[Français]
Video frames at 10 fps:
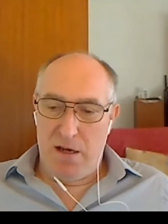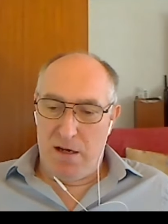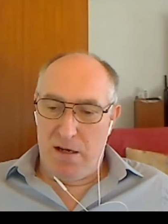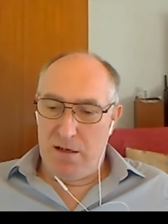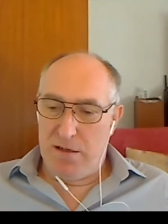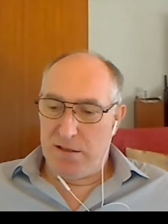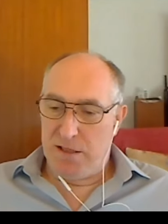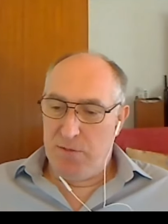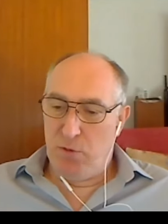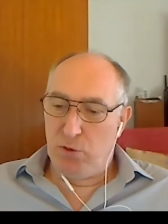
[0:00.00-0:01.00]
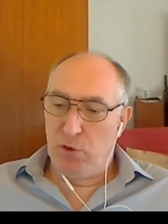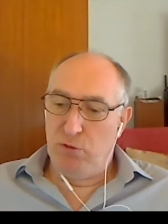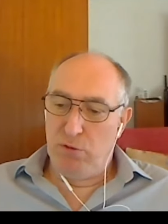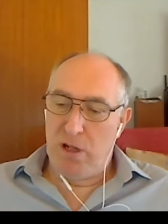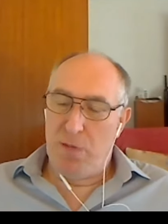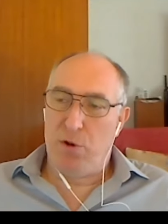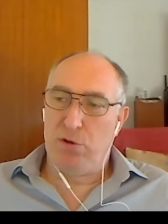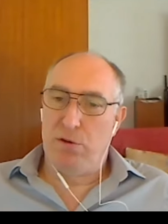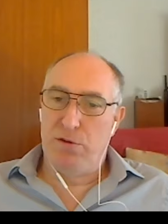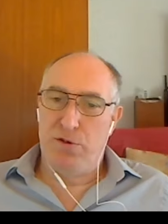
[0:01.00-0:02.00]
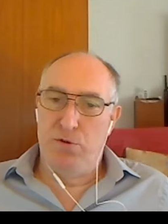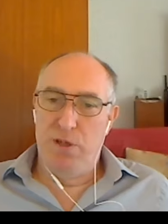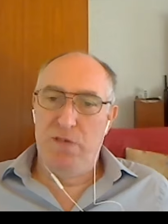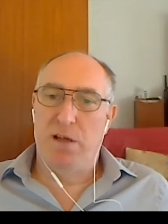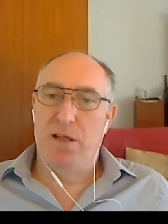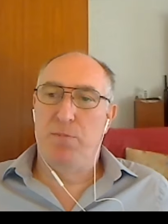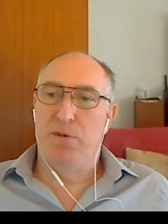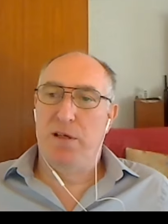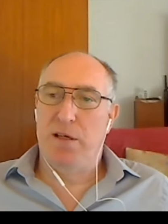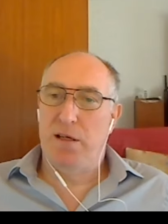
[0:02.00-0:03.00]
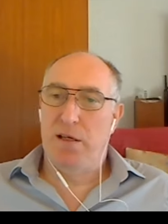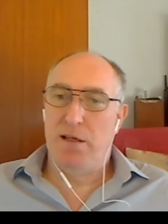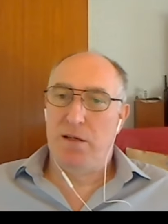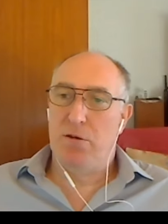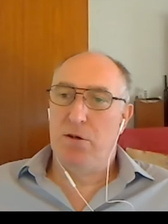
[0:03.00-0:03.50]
ce qui montre toute l'importance du livre adapté et